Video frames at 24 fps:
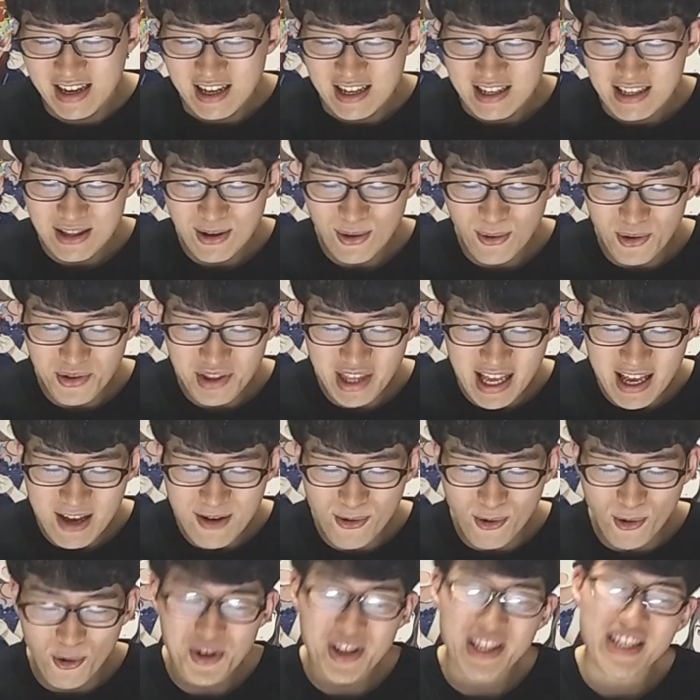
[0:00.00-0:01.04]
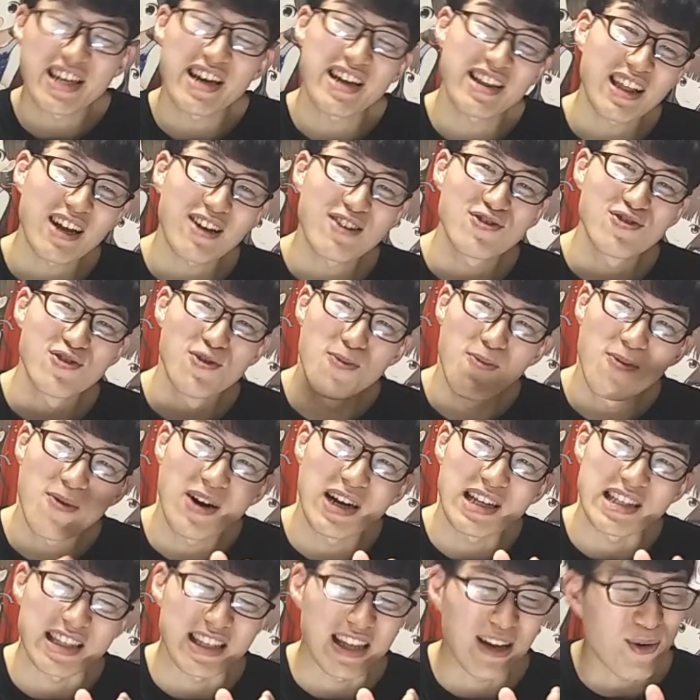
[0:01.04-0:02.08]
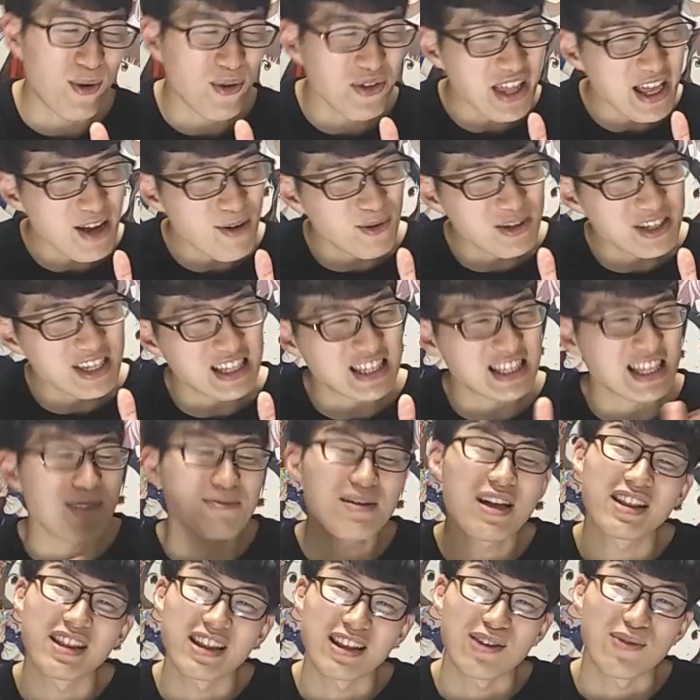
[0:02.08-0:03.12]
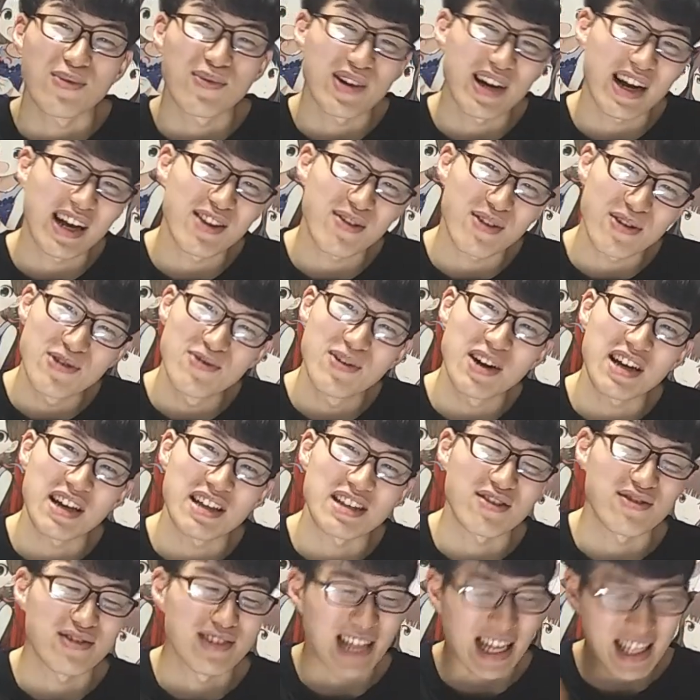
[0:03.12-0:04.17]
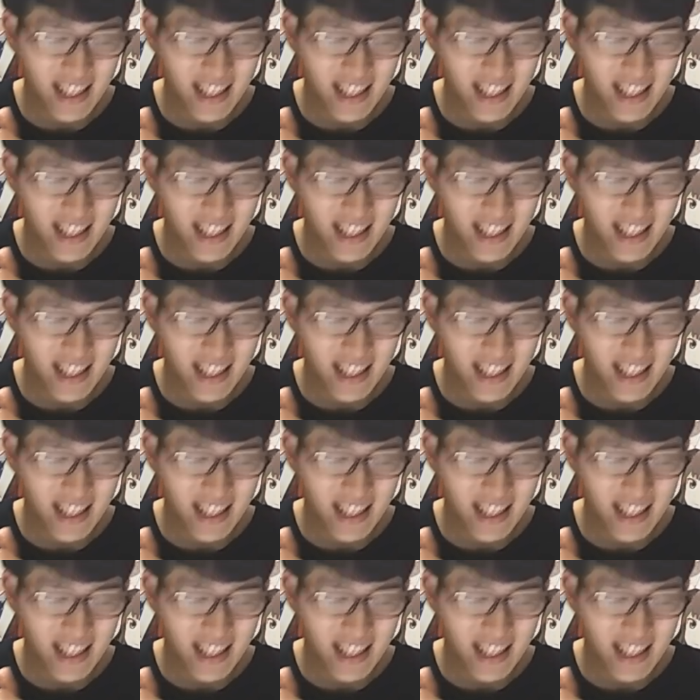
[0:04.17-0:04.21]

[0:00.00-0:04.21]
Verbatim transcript: その答えを教えたく思わずね、答えを教えてダメなんだって福田監督が言うわけなんですけど、